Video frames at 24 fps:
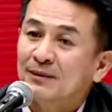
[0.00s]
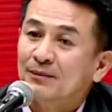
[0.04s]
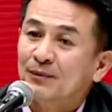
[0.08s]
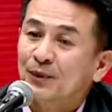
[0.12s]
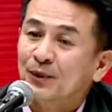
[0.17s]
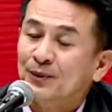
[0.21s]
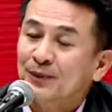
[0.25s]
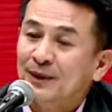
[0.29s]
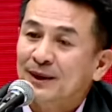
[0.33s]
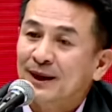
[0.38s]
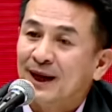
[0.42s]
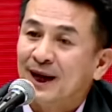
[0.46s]
บ
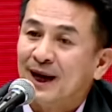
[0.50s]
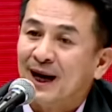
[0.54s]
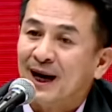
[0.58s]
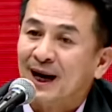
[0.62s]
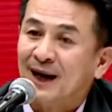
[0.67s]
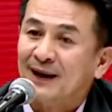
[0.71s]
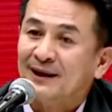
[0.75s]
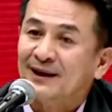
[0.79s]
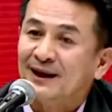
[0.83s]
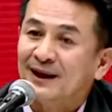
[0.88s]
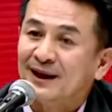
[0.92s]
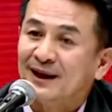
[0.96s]
นพื้นฐาน
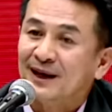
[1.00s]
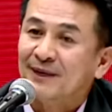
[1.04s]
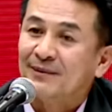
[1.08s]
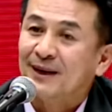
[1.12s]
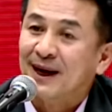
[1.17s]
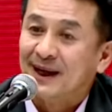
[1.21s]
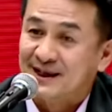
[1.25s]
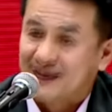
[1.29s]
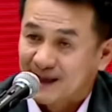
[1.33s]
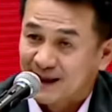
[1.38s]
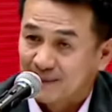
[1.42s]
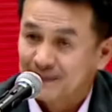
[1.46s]
นะครับ
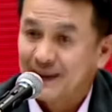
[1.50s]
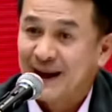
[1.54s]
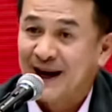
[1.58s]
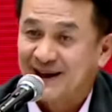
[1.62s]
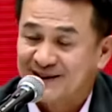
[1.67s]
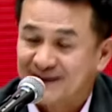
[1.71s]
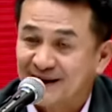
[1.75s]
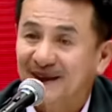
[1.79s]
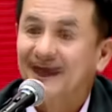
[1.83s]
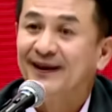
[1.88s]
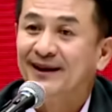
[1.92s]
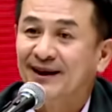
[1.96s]
อาจจะแปลก
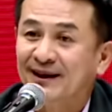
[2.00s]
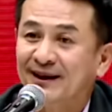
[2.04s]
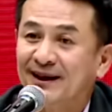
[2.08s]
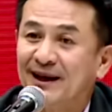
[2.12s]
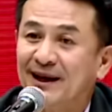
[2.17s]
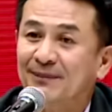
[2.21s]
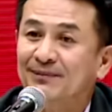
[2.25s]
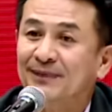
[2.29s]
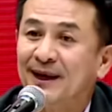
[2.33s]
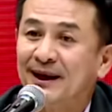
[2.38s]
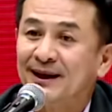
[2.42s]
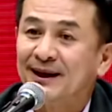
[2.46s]
สักนิดนะครั
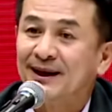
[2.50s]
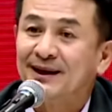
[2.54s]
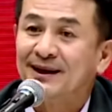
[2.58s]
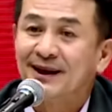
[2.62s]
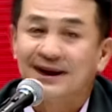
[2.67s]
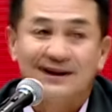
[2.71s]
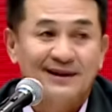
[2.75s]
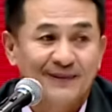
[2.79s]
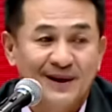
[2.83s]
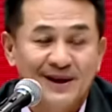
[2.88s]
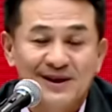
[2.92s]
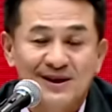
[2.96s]
บหลายท่านอาจ
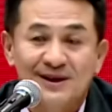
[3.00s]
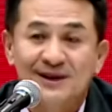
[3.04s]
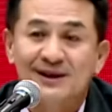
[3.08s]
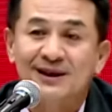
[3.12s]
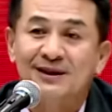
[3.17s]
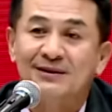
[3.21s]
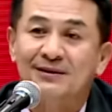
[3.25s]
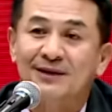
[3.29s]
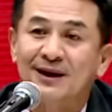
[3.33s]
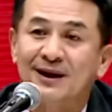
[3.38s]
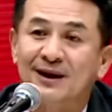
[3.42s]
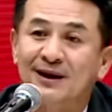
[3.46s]
จะไม่เชื่อ
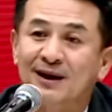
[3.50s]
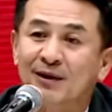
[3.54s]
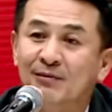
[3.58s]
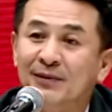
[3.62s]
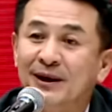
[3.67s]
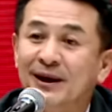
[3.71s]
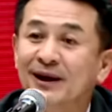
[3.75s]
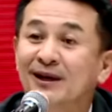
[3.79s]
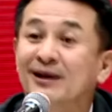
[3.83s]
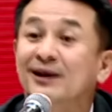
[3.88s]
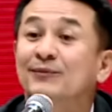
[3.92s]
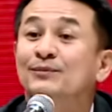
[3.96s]
ว่าเราไม่
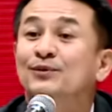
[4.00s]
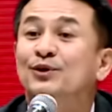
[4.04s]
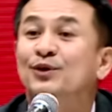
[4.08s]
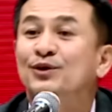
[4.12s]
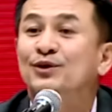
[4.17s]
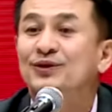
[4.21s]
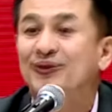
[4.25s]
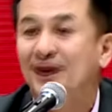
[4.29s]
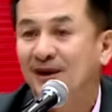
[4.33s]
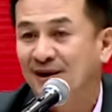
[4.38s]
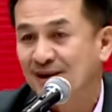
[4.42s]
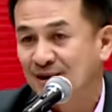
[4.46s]
ได้เริ่มต้น
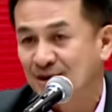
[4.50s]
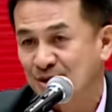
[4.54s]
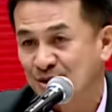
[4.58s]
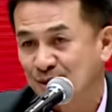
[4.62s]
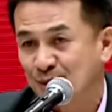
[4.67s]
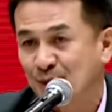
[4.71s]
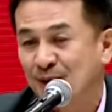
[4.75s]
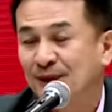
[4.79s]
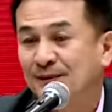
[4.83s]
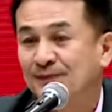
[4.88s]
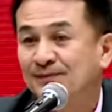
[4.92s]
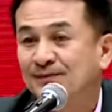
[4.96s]
จากกระทร
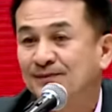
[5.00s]
วง